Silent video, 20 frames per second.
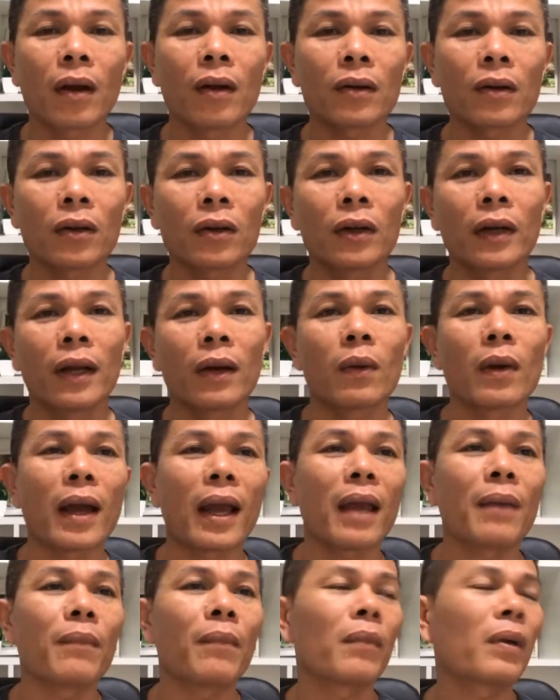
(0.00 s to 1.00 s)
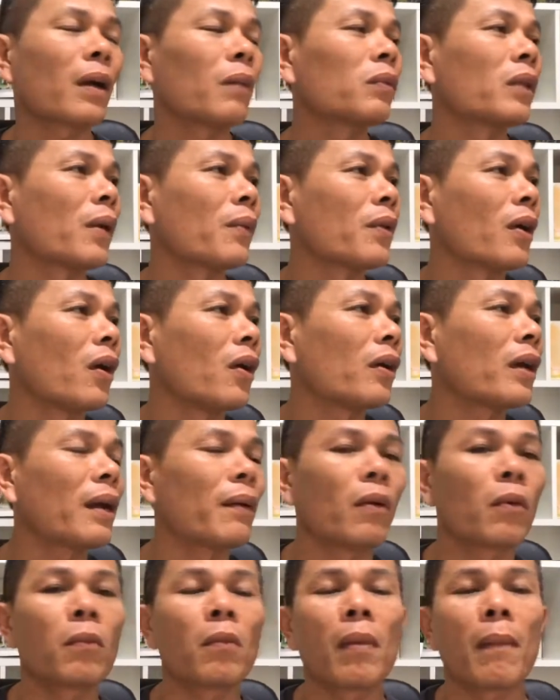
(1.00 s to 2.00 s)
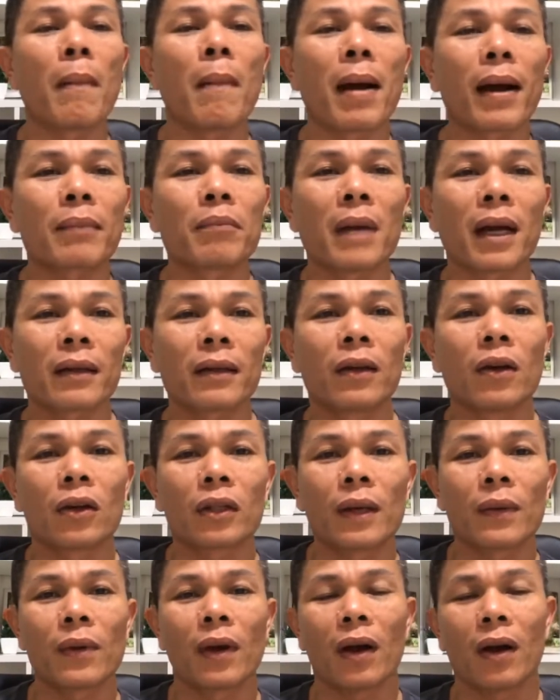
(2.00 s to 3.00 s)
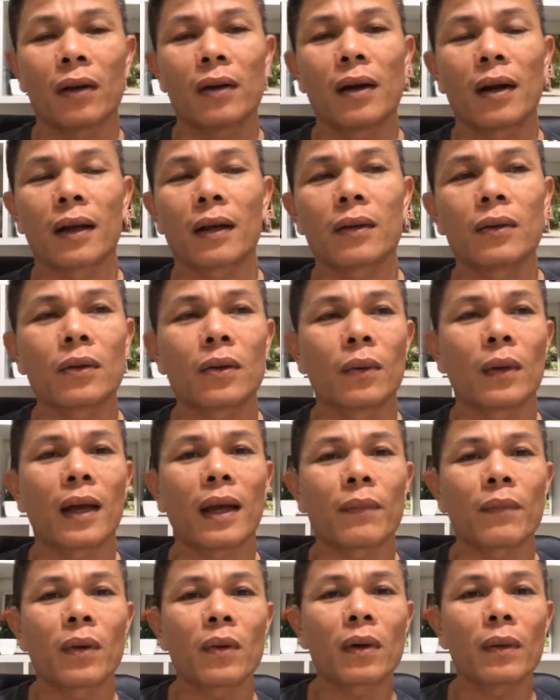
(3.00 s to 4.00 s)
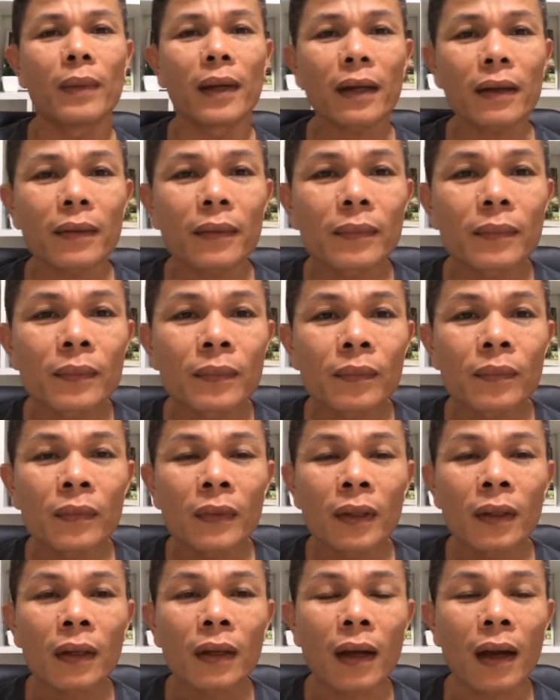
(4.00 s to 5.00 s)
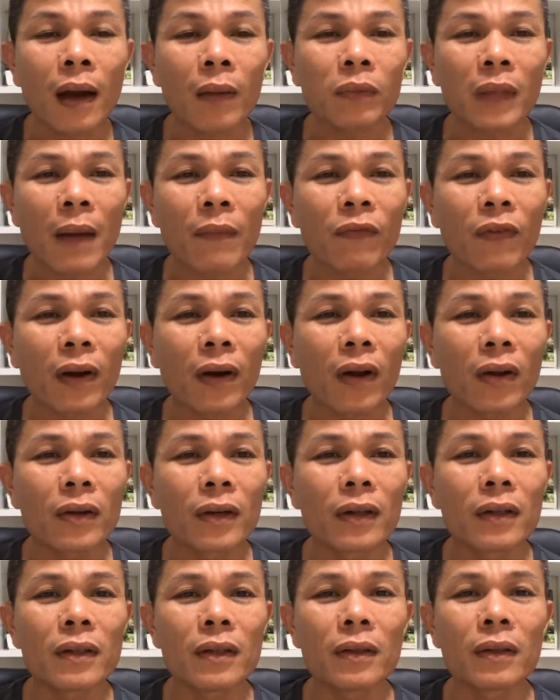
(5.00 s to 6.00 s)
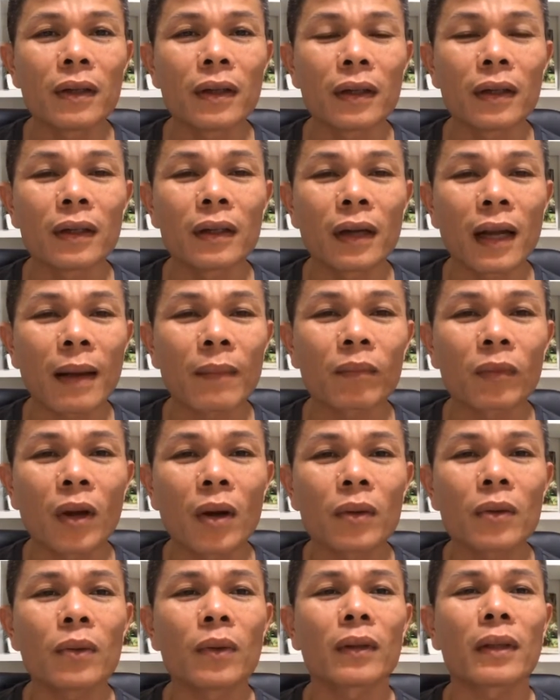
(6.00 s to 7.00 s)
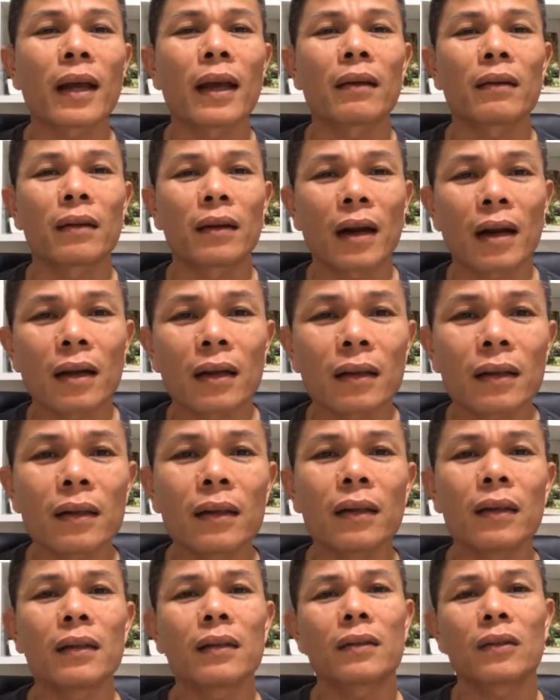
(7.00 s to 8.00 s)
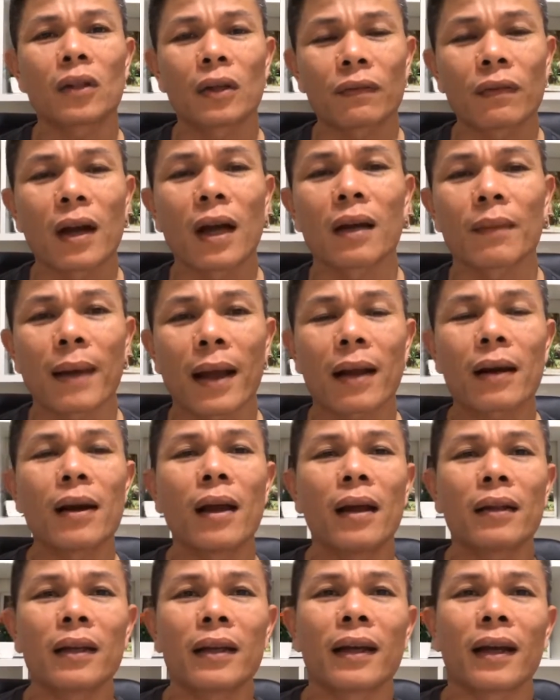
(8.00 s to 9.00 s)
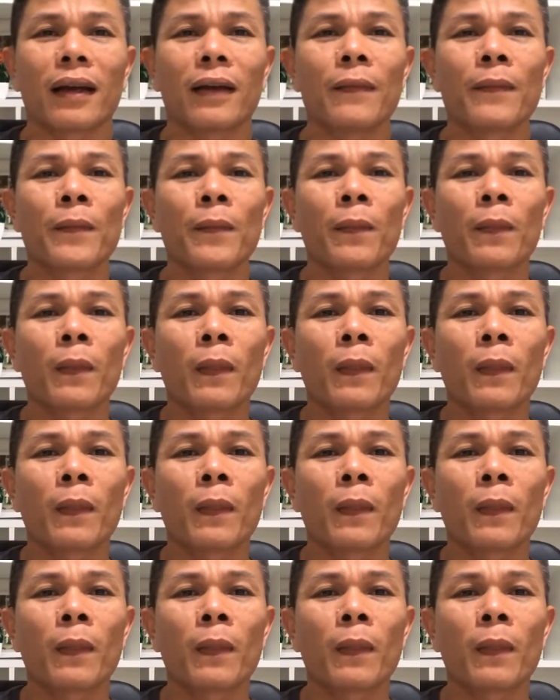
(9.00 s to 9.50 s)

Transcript: có có có điều là em không theo dõi em không bật bật chế độ theo dõi nó là cuối cùng là em không có biết cần học tập và nói gương những người làm tốt chúng ta rắn ờ, tuyệt vời bạn lê thiên ạ